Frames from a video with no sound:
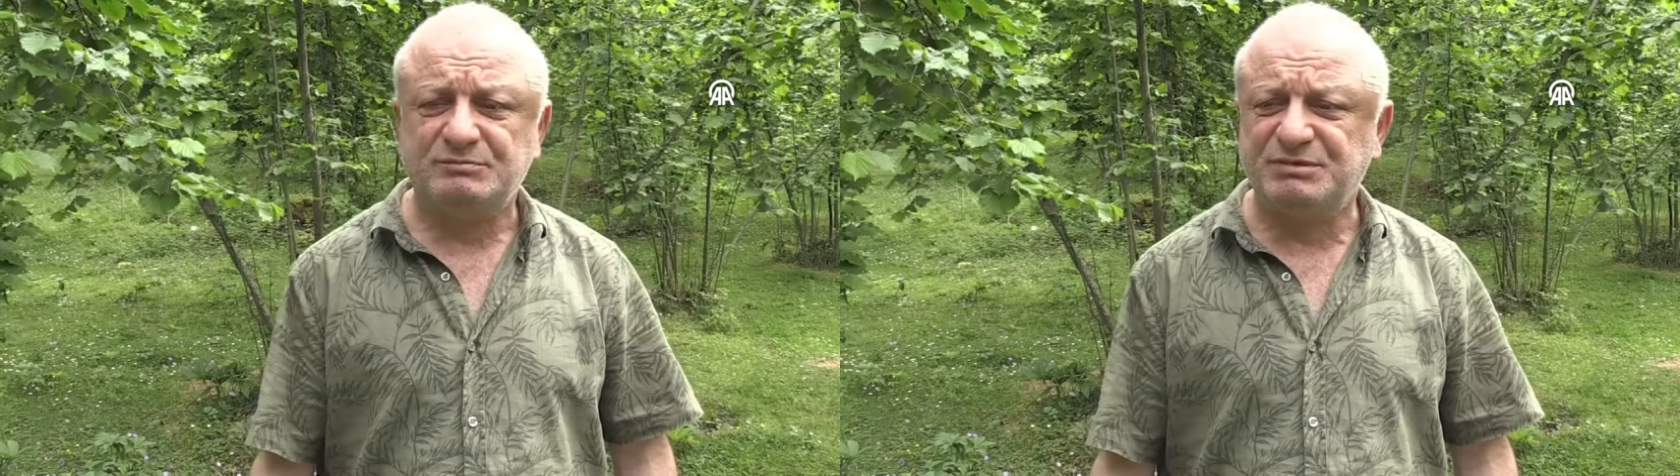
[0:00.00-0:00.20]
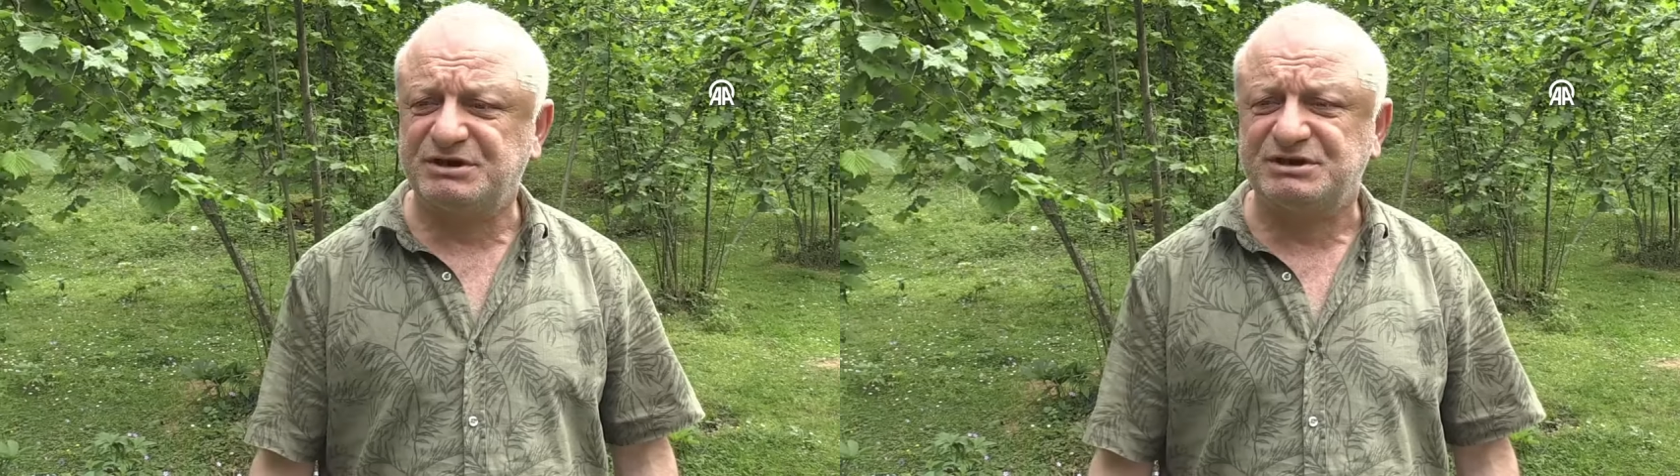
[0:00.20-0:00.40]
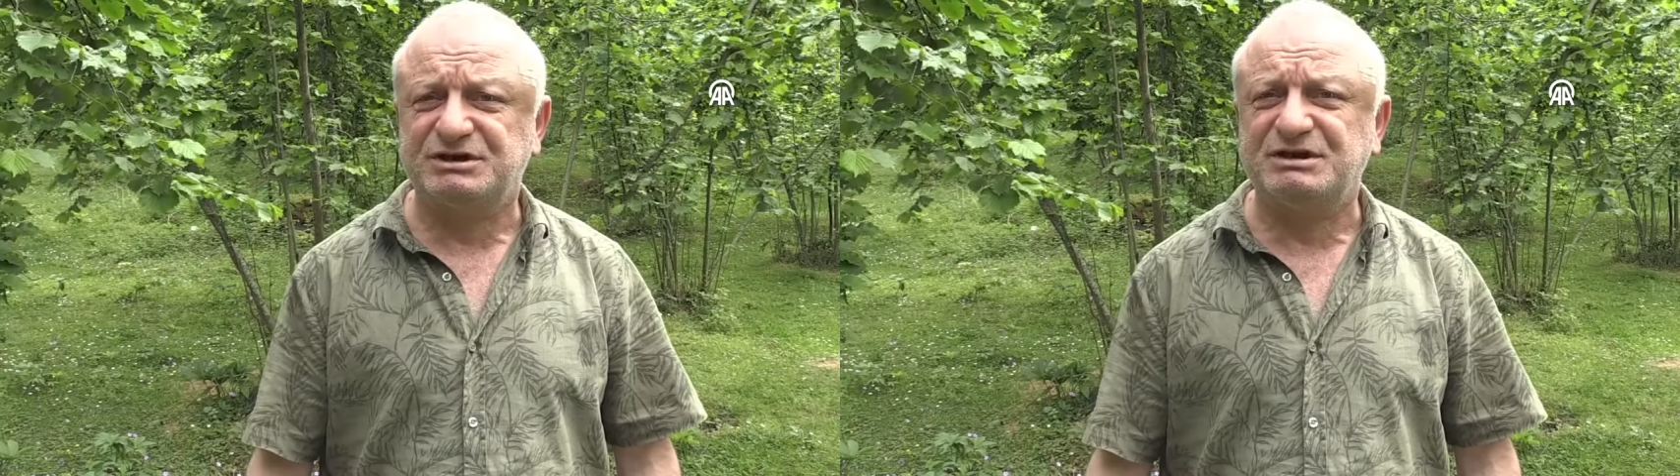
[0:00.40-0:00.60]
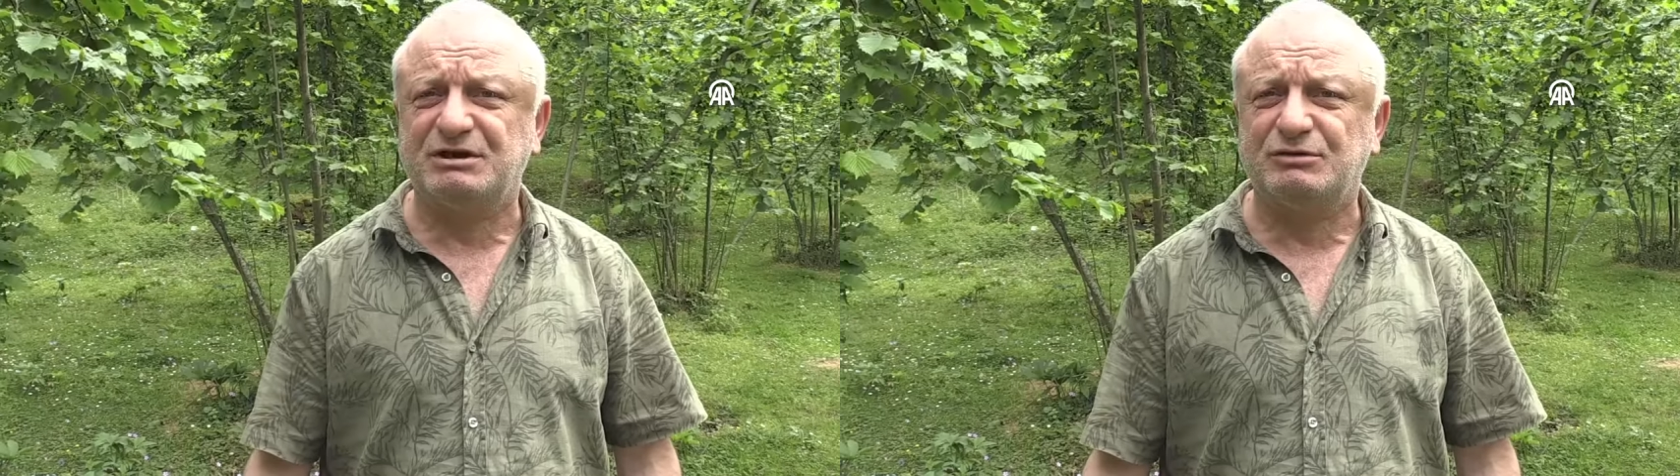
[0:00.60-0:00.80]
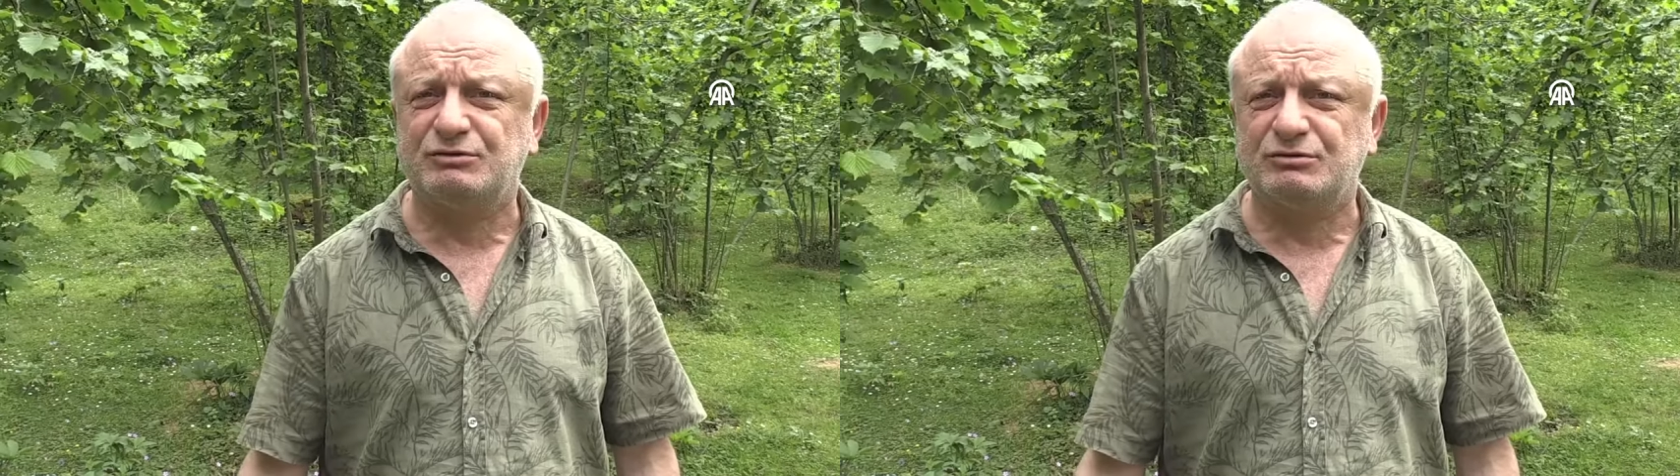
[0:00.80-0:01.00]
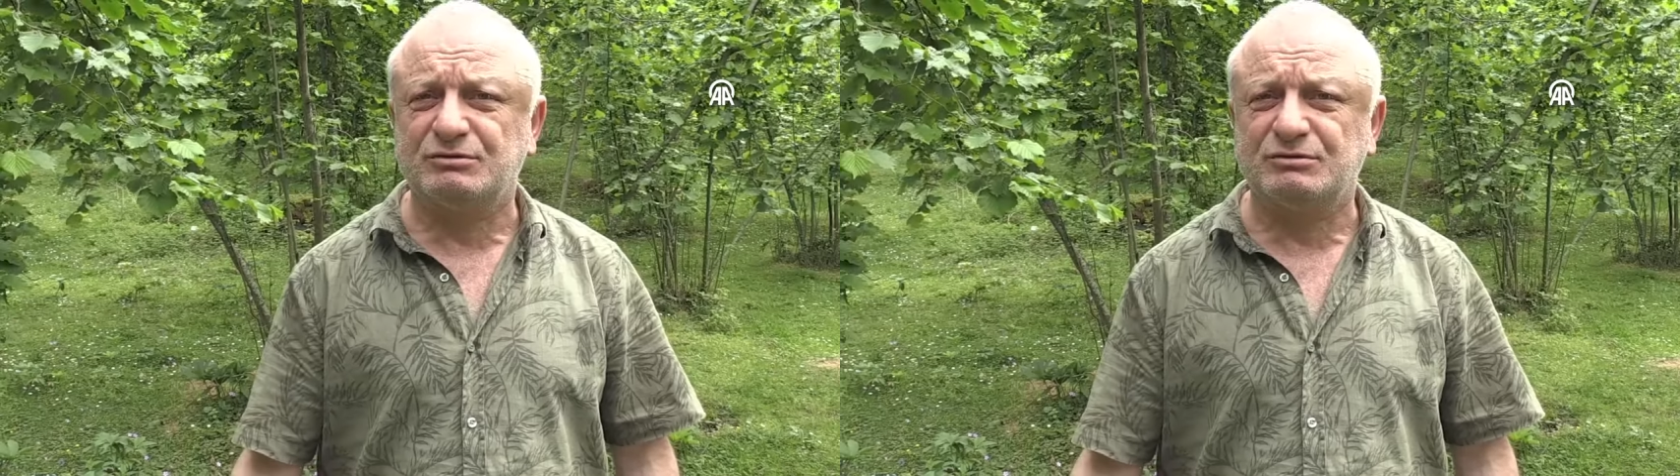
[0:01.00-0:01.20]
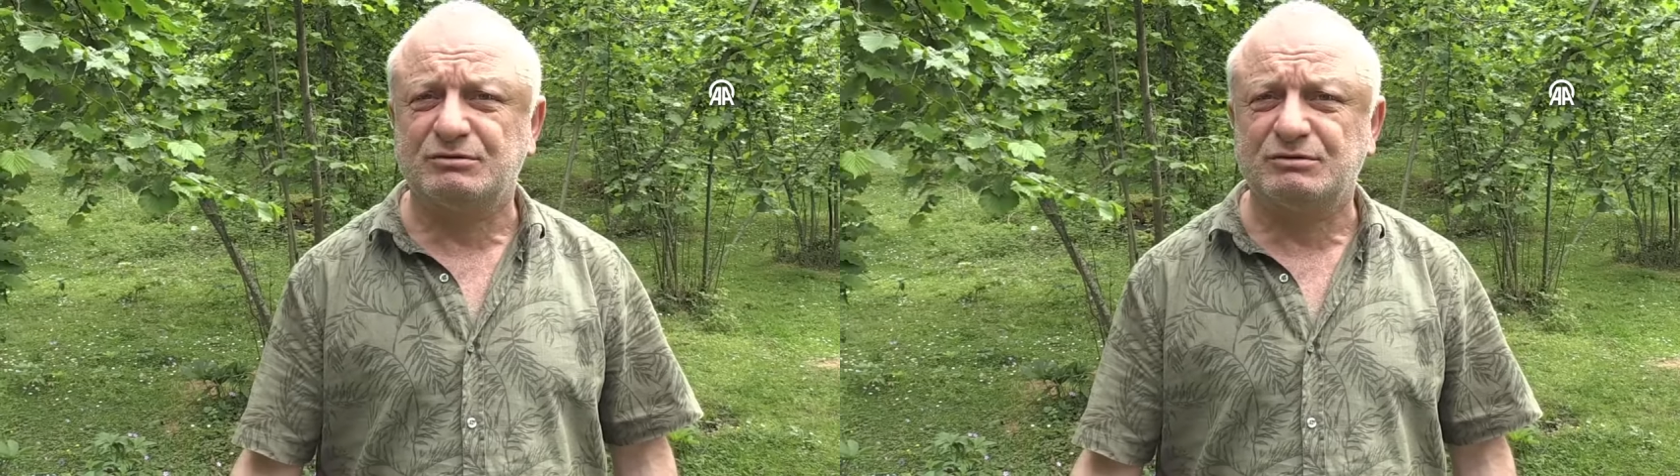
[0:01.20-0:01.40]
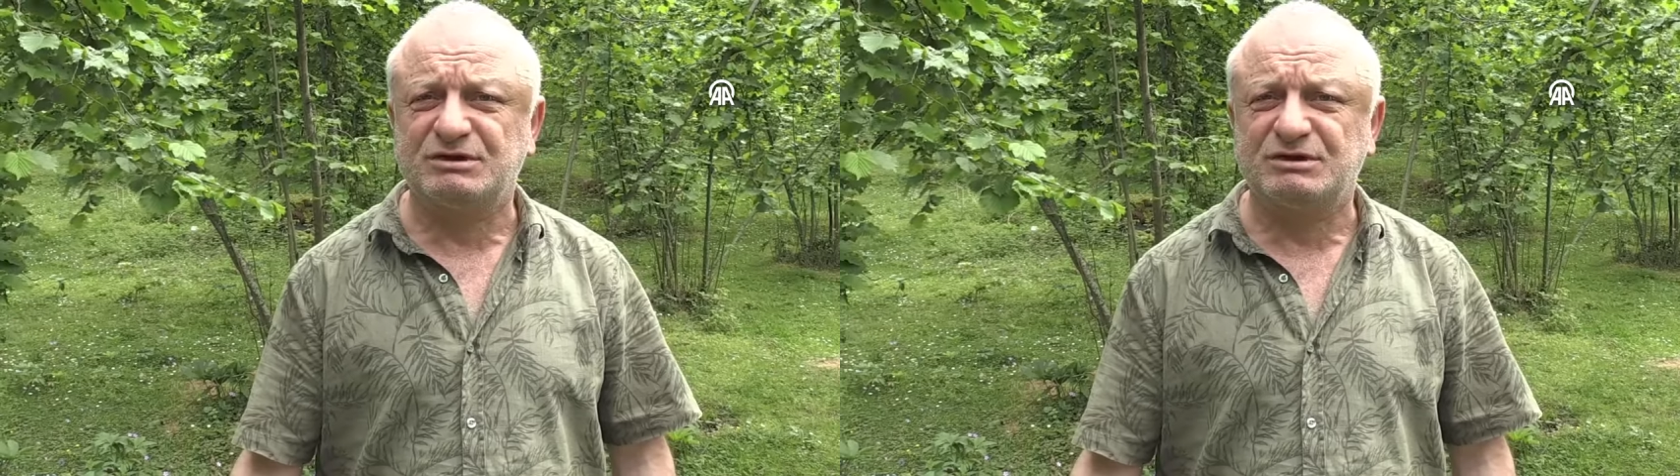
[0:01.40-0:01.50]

Bir kişi diğeriydi e,